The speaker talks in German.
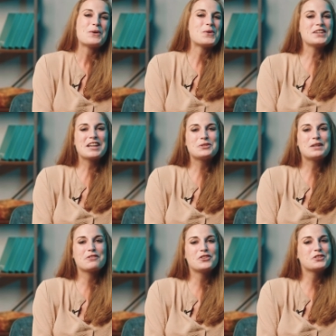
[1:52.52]
Und
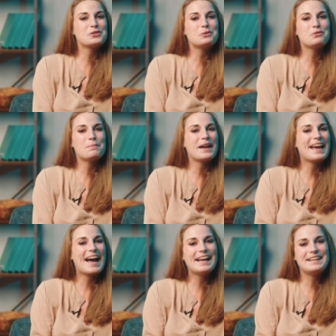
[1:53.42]
natürlich wirst du, wie
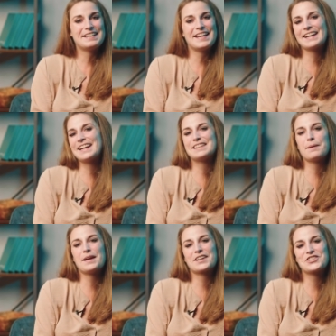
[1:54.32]
bei allen Lehrgängen
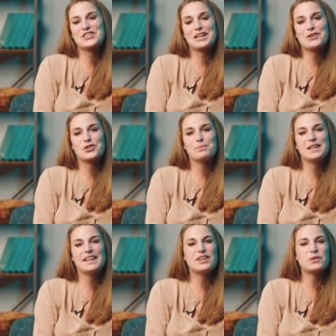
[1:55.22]
der Bergischen
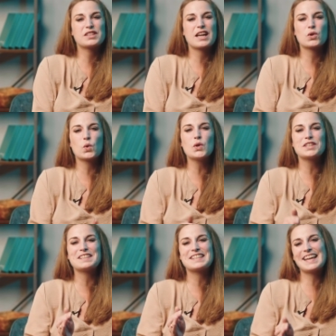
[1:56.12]
Trauschmiede, in unser
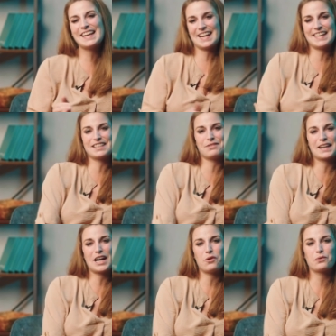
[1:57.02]
großes
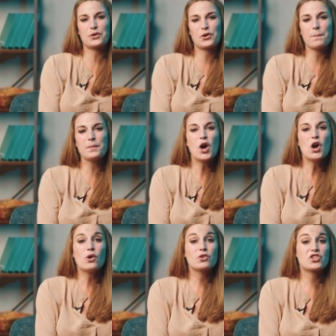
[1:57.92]
Rednernetzwerk aufgenommen
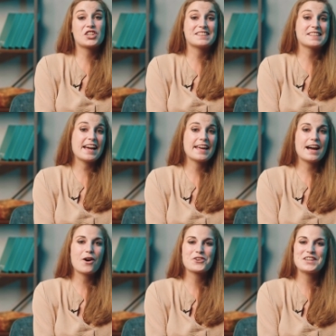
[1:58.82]
und stehst
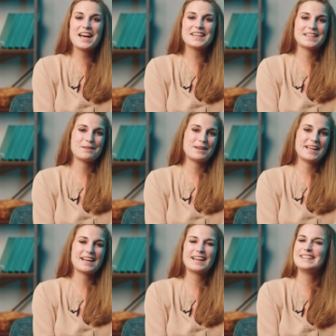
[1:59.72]
daher auch nach deinem
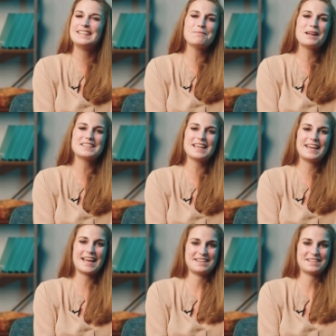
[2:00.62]
Lehrgang niemals
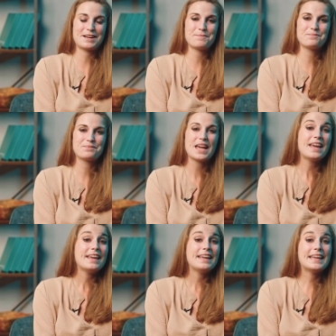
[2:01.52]
allein da.
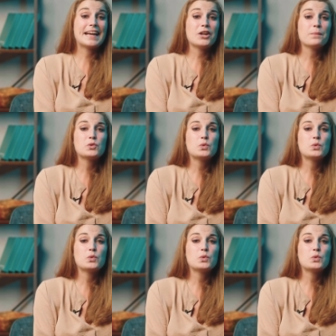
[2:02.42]
Egal, ob